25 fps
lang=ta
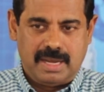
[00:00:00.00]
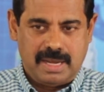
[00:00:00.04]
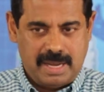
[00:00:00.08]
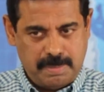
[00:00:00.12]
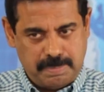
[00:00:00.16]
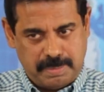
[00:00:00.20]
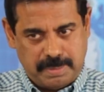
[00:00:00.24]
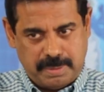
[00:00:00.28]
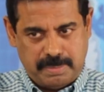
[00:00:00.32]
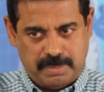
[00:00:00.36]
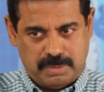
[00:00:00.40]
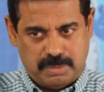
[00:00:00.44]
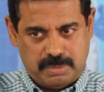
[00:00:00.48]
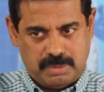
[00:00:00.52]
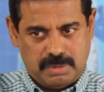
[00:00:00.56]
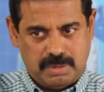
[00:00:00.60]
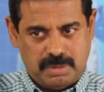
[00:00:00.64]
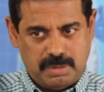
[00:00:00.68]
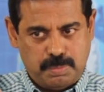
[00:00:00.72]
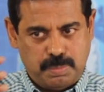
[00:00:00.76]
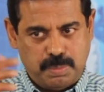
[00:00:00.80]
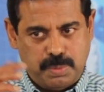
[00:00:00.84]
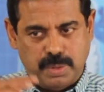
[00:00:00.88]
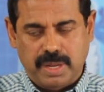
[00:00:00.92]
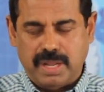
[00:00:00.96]
நான் இப்போ
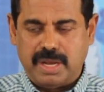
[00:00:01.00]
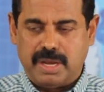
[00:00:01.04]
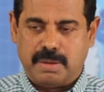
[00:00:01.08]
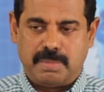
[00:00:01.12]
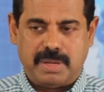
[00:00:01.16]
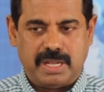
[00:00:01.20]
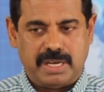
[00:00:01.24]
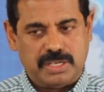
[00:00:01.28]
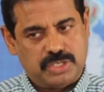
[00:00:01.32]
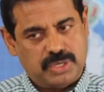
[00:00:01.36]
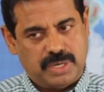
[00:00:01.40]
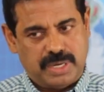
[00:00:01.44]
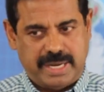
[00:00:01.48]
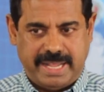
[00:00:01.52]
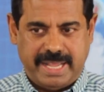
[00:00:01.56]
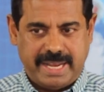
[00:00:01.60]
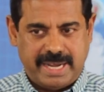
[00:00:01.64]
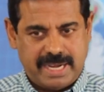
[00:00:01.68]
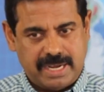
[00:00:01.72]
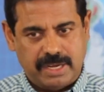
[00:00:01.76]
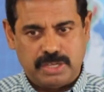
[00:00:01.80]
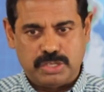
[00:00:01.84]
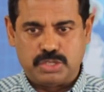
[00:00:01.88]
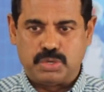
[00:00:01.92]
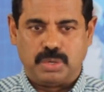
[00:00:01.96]
உங்களுக்கு புரிகிற மாதிரி சொன்னேன்
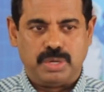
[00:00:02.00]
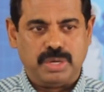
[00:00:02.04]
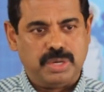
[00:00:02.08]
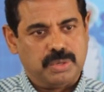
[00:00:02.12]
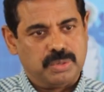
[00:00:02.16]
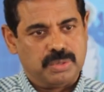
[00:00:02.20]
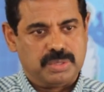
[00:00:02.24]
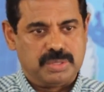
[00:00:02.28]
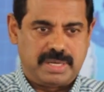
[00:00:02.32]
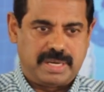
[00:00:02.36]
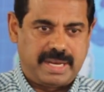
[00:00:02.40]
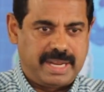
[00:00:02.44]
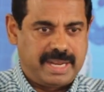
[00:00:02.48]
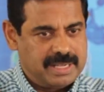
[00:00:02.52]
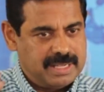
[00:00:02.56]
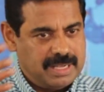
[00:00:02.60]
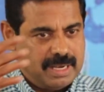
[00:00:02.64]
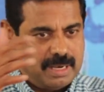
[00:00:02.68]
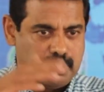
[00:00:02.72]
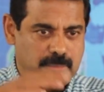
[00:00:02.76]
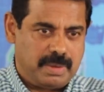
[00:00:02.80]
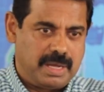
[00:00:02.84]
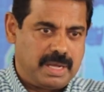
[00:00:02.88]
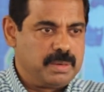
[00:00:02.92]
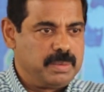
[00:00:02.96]
ஏற்கனவே சொல்லி கொடுத்துருக்கேன்
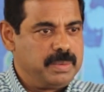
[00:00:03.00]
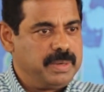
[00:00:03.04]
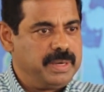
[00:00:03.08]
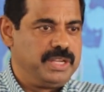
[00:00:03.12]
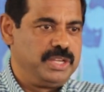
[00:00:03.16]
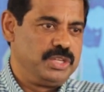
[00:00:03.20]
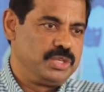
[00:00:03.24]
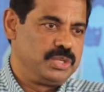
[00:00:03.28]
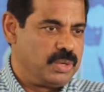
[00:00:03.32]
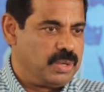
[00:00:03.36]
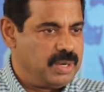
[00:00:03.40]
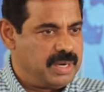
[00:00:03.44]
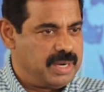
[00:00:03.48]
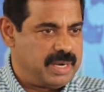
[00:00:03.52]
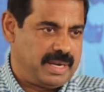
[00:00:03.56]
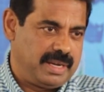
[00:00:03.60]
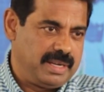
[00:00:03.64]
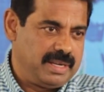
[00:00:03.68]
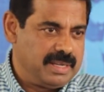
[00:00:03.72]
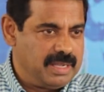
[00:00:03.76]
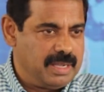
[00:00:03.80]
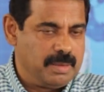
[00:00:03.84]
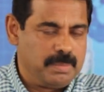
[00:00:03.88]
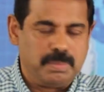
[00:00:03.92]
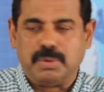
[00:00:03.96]
இருந்தாலும் மறுபடியும் சொல்கிறேன்
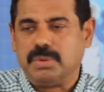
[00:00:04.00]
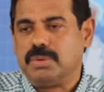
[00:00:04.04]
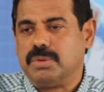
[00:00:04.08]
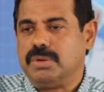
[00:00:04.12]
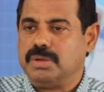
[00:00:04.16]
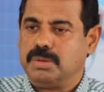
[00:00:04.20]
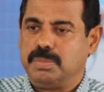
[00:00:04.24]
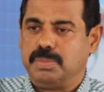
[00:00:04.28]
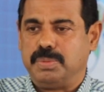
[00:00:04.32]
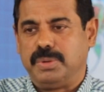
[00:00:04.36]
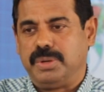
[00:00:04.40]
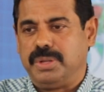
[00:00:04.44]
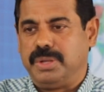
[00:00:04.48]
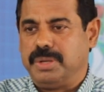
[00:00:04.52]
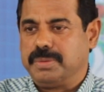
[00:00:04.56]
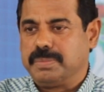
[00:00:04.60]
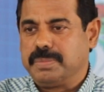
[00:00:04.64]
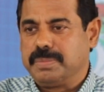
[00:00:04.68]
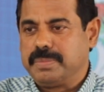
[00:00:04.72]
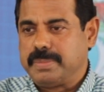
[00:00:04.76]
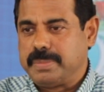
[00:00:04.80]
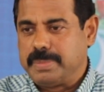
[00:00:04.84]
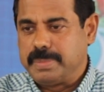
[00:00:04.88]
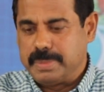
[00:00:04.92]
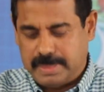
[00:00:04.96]
அப்போ உங்களுக்கு புரியும்
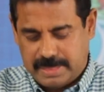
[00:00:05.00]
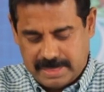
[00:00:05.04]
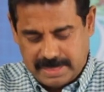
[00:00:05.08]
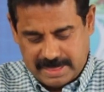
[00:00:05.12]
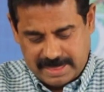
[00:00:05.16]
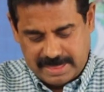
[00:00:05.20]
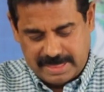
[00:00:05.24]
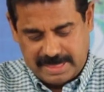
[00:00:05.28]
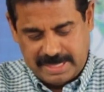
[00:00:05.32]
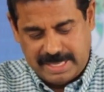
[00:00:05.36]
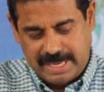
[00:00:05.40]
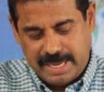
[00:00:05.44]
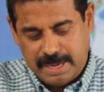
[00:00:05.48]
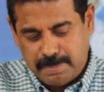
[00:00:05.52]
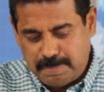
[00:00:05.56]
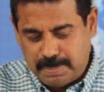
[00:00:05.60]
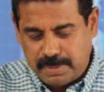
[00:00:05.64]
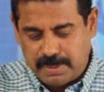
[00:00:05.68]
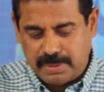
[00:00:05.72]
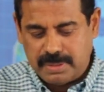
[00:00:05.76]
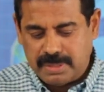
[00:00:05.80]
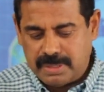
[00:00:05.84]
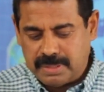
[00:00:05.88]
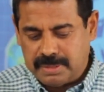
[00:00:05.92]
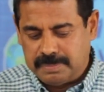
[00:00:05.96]

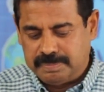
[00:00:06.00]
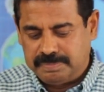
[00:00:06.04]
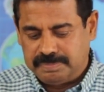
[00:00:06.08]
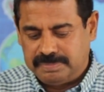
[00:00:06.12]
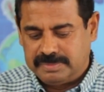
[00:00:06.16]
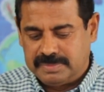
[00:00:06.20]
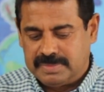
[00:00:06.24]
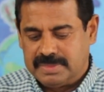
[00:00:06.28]
இப்போது